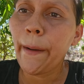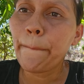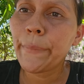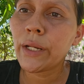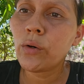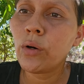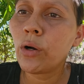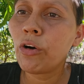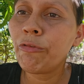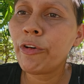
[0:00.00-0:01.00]
Pero
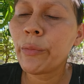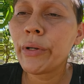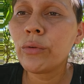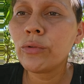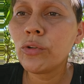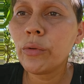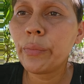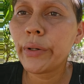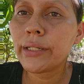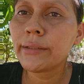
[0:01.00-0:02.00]
conforme uno
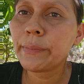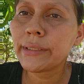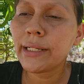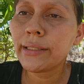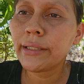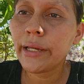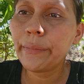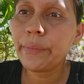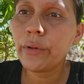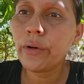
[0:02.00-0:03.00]
pues pasa el
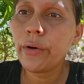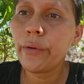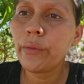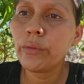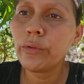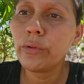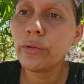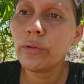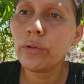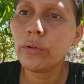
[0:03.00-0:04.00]
tiempo,
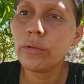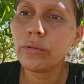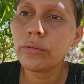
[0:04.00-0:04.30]
uno